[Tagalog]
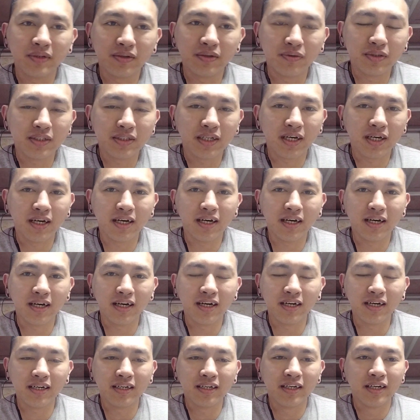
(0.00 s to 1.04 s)
yung
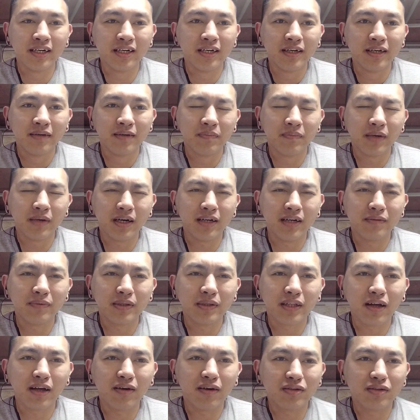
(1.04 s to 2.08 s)
isang mga ano
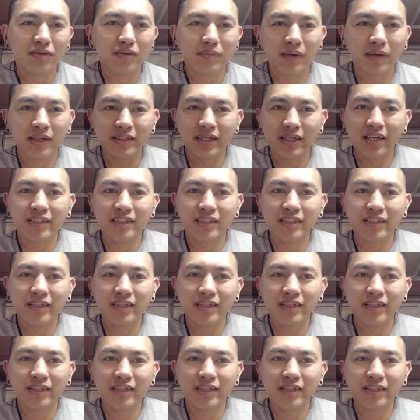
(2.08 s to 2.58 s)
ba tawag doon, mga